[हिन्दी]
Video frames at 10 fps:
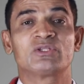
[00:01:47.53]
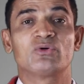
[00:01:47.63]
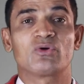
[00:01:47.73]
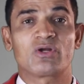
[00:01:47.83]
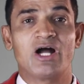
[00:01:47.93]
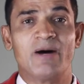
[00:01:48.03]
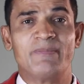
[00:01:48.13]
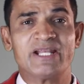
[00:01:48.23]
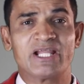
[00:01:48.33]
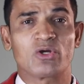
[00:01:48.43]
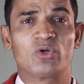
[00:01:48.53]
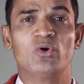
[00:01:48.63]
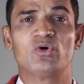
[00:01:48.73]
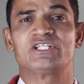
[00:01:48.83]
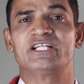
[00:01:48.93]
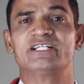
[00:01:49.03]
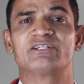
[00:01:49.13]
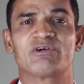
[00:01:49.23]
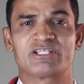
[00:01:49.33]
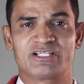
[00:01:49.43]
तो आपने क्लोज
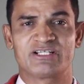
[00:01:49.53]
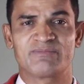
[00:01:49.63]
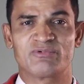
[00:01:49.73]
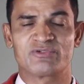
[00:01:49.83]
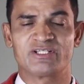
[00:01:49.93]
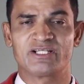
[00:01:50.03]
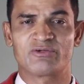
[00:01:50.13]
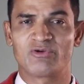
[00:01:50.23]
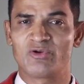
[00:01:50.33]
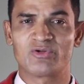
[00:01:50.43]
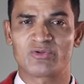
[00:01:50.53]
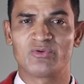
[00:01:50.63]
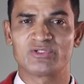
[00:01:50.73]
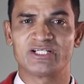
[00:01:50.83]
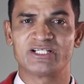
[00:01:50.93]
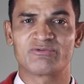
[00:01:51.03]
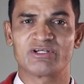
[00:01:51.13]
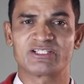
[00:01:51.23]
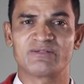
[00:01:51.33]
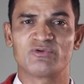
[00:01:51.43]
एंडेड क्वेश्चन नहीं पूछने क्लोज एंडेड
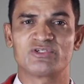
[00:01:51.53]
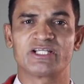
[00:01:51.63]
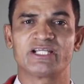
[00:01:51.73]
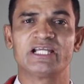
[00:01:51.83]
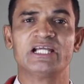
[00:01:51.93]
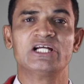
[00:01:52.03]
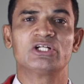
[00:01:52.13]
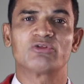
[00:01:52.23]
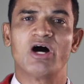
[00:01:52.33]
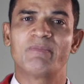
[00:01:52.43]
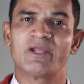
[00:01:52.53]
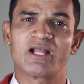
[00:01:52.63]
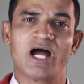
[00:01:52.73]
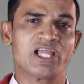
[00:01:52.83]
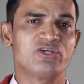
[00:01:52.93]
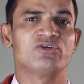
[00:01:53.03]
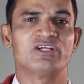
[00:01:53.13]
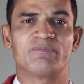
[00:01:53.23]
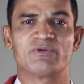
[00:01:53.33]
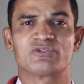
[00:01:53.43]
क्वेश्चन पूछेंगे तो आप एक आई हुई
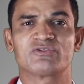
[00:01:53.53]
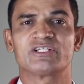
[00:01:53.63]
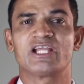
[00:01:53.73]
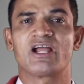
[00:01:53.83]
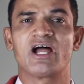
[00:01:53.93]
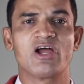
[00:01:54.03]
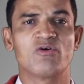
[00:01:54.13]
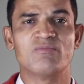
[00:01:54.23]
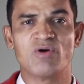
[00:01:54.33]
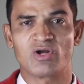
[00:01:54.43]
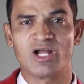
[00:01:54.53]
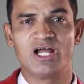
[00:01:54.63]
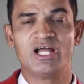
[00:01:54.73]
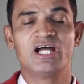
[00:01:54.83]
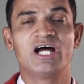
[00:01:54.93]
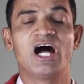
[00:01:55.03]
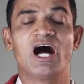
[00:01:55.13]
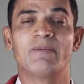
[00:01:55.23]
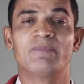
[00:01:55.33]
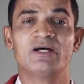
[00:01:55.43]
अपॉर्चुनिटी एक आया हुआ मौका
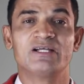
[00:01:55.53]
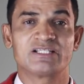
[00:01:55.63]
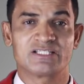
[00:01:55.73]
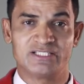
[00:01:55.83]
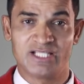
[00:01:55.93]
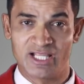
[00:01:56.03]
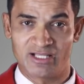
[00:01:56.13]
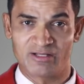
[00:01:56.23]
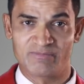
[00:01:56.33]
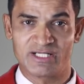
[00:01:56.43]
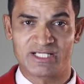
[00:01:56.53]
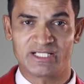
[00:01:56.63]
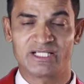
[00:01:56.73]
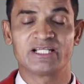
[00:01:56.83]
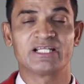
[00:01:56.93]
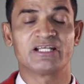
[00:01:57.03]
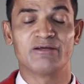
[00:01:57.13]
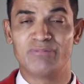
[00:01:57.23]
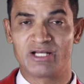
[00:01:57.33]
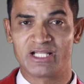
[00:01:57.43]
आप ज़ाय कर बैठेंगे
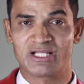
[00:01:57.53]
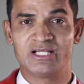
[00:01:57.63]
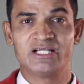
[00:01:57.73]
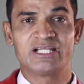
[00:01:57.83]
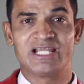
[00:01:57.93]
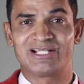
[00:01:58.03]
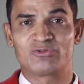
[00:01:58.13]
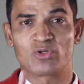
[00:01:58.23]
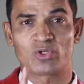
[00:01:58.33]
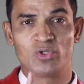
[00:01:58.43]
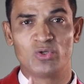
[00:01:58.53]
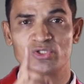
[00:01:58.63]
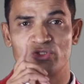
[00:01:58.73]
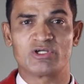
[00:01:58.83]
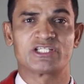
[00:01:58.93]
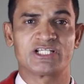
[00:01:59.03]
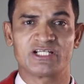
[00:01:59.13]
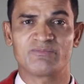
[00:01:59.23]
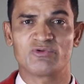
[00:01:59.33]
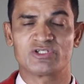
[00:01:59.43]
नंबर एक एक तो क्लोज क्वेश्चन
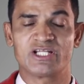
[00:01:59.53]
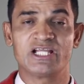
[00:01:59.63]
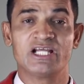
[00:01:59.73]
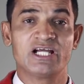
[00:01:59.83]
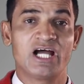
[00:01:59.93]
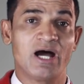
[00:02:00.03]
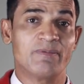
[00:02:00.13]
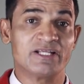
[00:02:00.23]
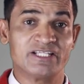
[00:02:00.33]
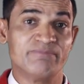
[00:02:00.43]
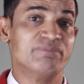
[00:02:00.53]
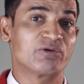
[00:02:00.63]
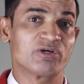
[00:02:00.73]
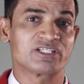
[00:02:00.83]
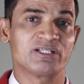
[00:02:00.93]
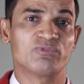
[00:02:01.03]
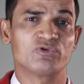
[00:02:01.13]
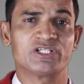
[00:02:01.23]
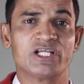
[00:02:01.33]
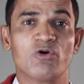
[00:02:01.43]
नहीं पूछने आपने जब भी क्वेश्चन
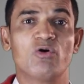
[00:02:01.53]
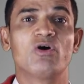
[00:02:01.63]
पूछने